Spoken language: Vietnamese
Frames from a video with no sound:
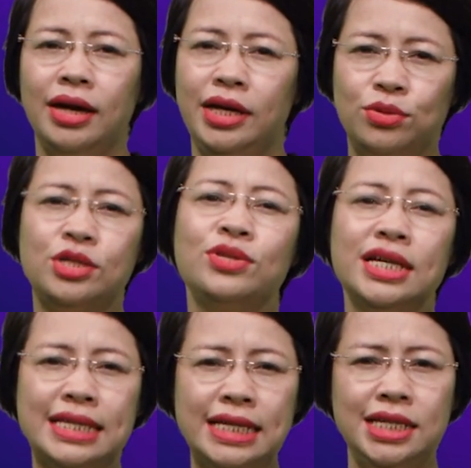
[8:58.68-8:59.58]
Hiểu sâu
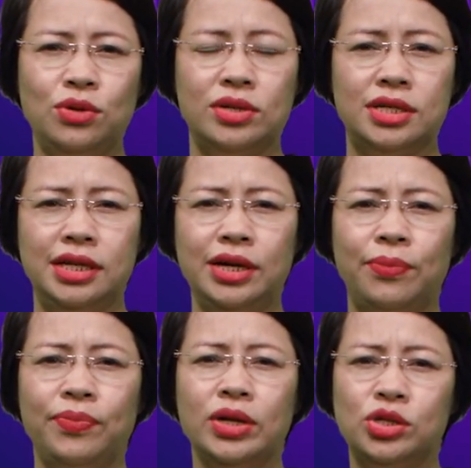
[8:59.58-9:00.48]
sắc giá trị của dữ liệu,
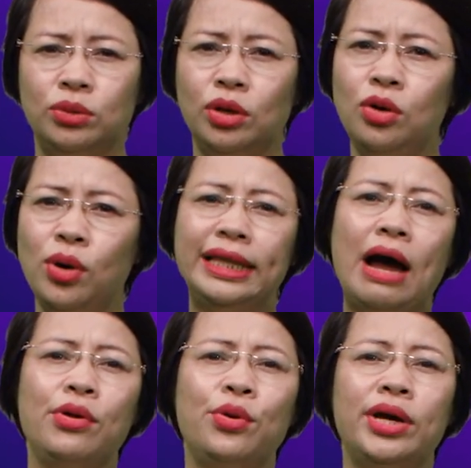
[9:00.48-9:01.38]
chúng tôi luôn
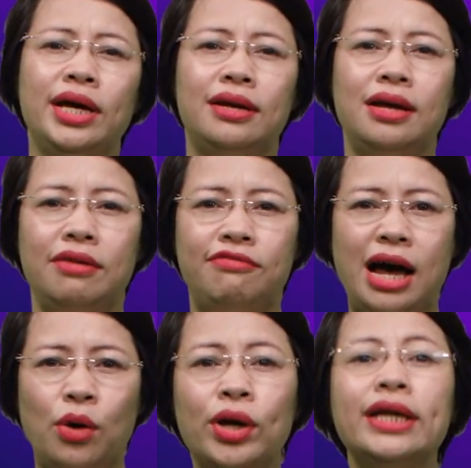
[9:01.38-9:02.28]
tạo điều kiện
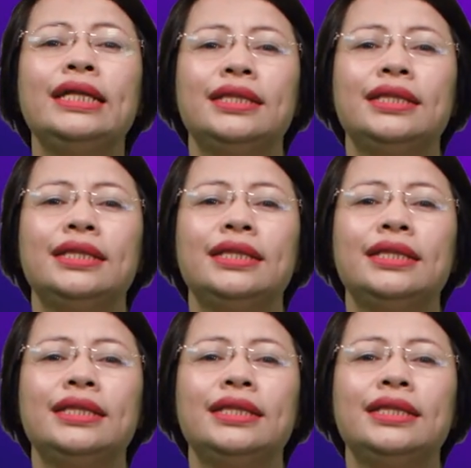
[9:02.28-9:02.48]
và khuyến khích